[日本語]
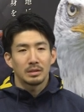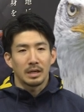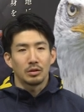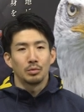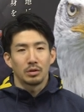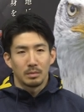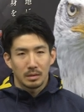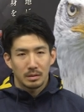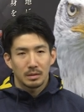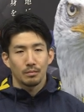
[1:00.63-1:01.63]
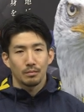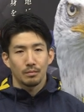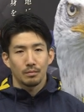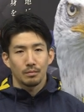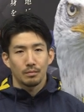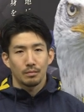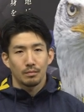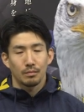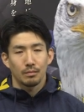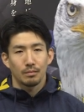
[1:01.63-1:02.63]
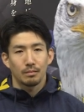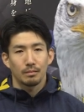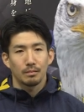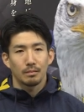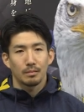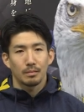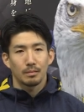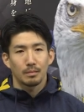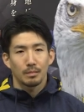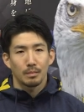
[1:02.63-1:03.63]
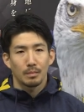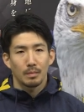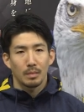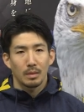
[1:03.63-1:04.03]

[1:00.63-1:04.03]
したいと思ってますでは応援してくださる皆さんにメッセージを